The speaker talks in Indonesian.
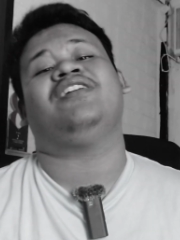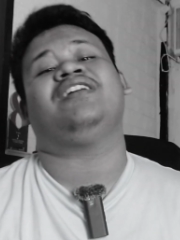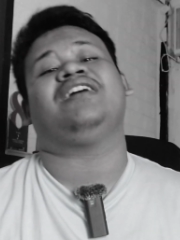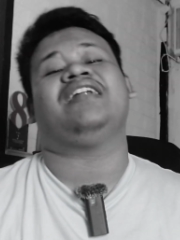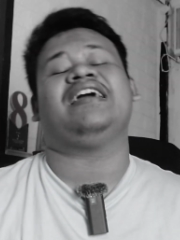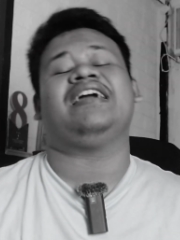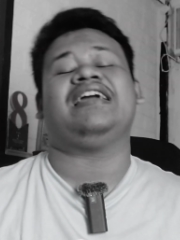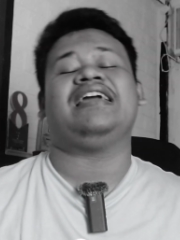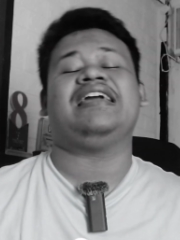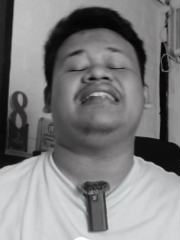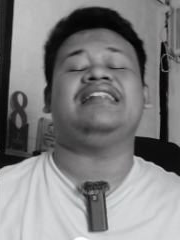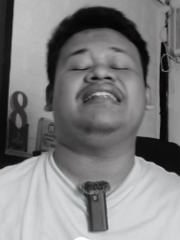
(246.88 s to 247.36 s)

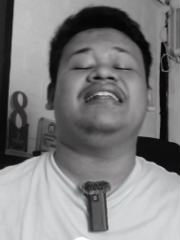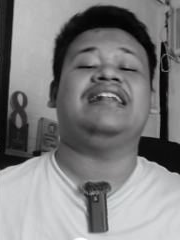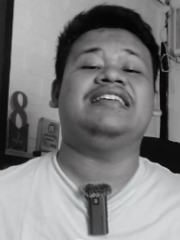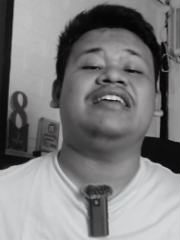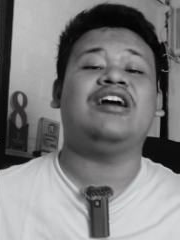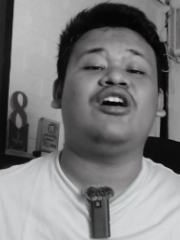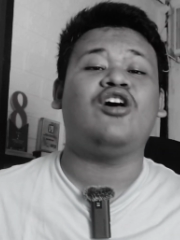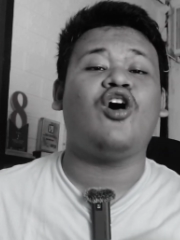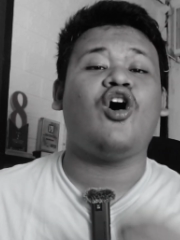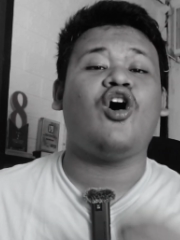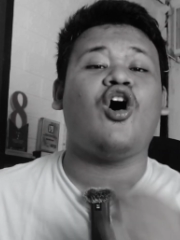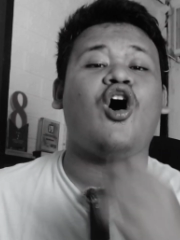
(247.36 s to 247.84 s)
Connect Idol aja
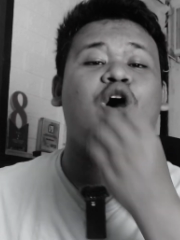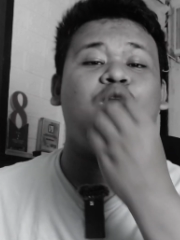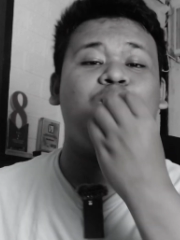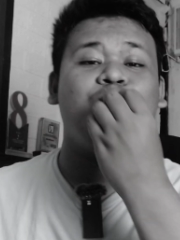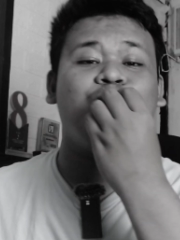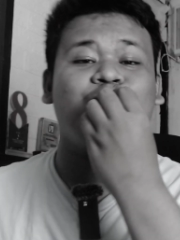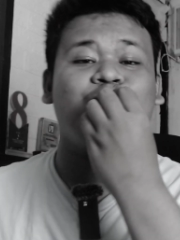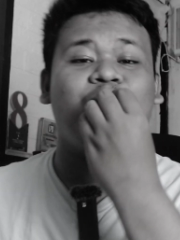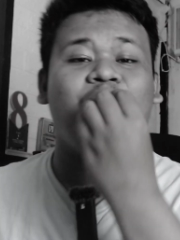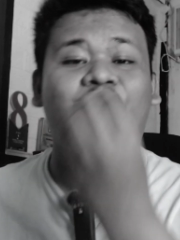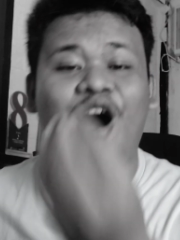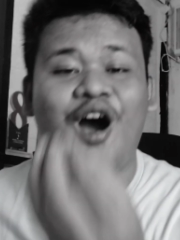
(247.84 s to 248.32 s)

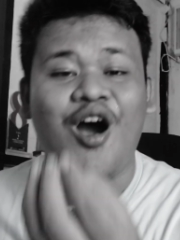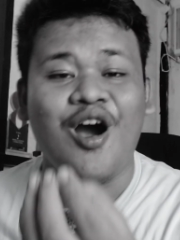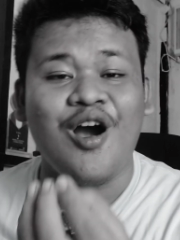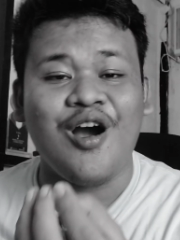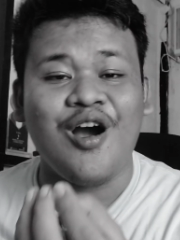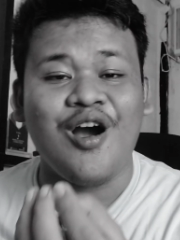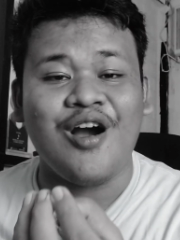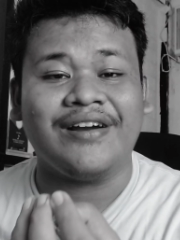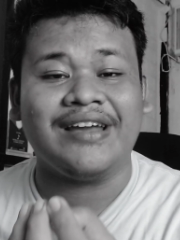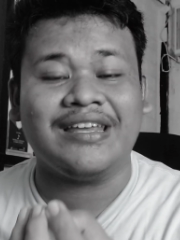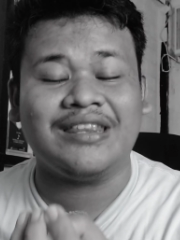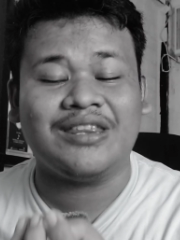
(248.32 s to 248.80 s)

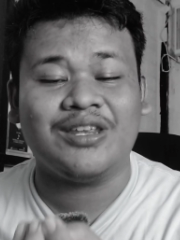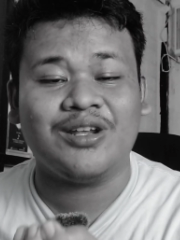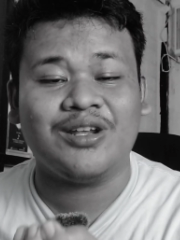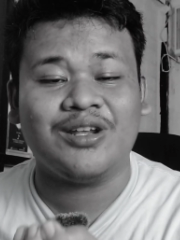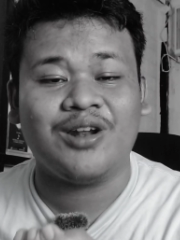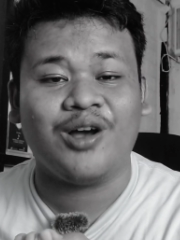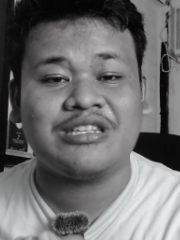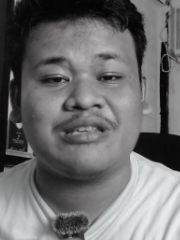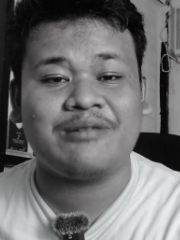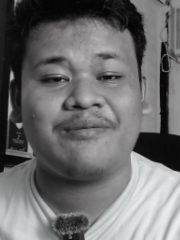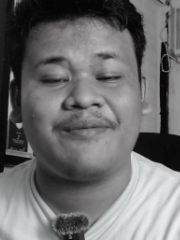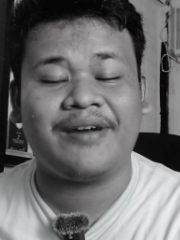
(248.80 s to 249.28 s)
ngomong gitu
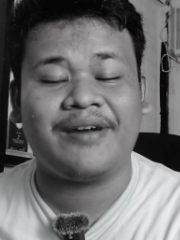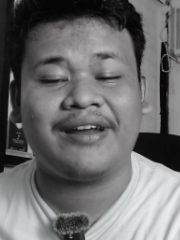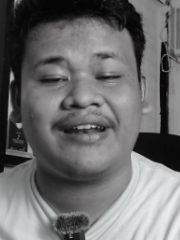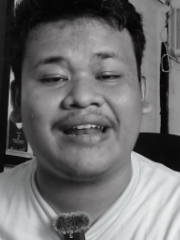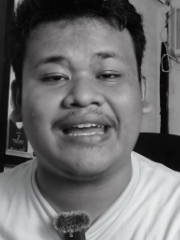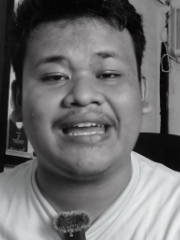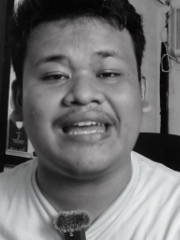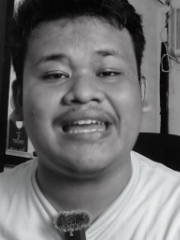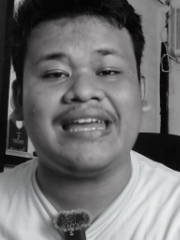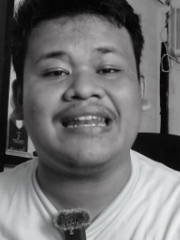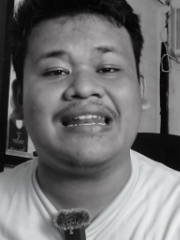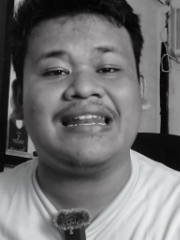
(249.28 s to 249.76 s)
loh, Seven
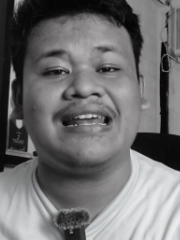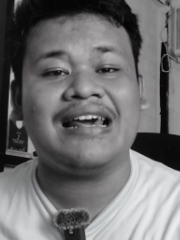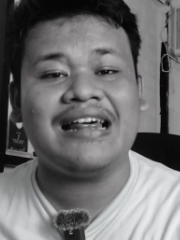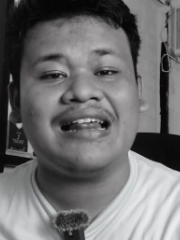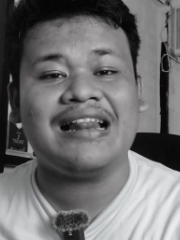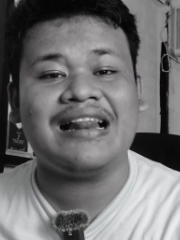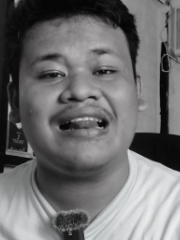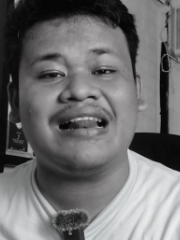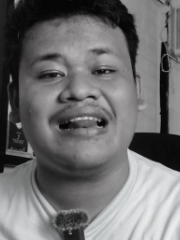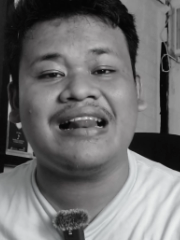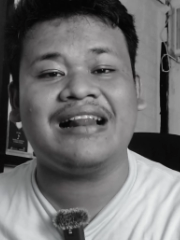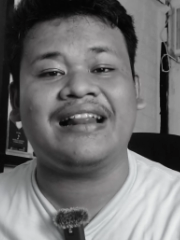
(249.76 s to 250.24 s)
Connect
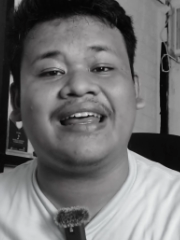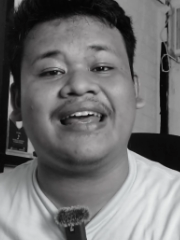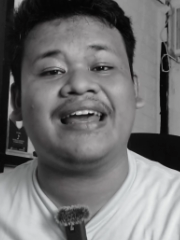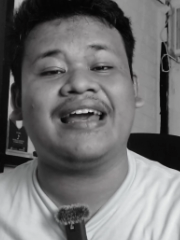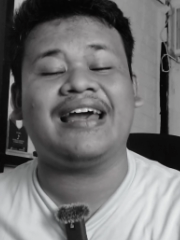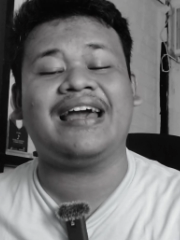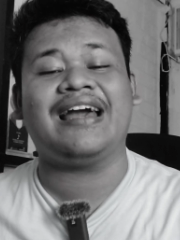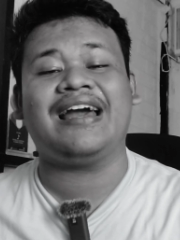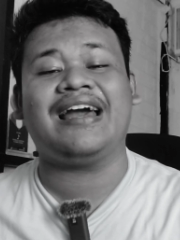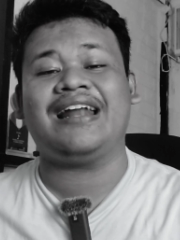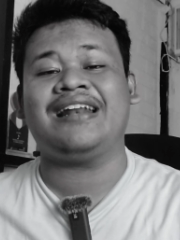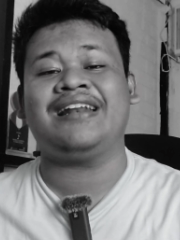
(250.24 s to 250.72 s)
Idol, ya
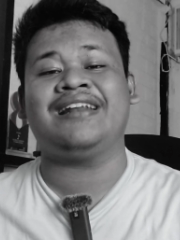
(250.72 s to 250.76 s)
kan?